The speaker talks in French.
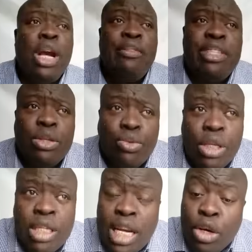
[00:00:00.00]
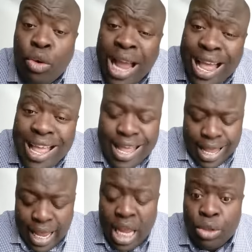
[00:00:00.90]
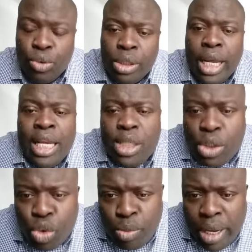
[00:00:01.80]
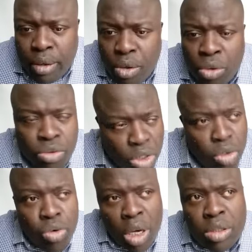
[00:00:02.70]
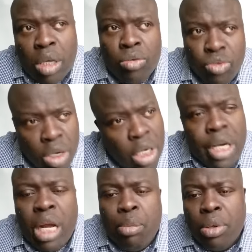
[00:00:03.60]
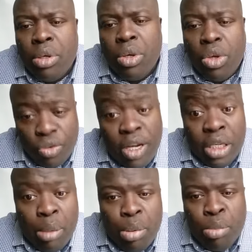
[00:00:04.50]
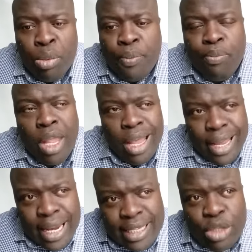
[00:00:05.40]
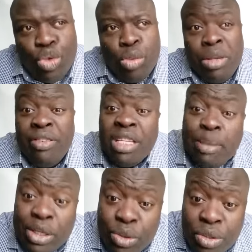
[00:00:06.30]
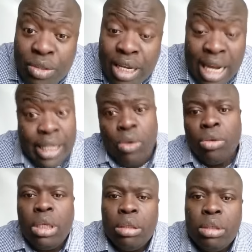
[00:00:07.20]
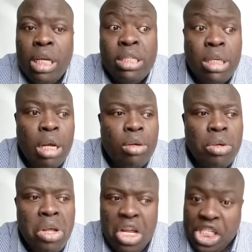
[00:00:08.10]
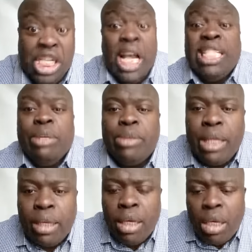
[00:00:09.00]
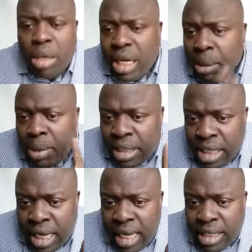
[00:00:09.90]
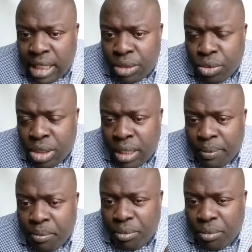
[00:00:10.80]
le gars il s'excuser, c'est que le gars est insulté et il se soumet. On sait que le gars, c'est un, client un peu. Tu vois, il était un peu mou. Il s'est soumis, il vient de m'excuser excuse. Et elle était contente. Elle dit là que j'ai accepté. Elle n'a pas dit qu'elle s'est excusée.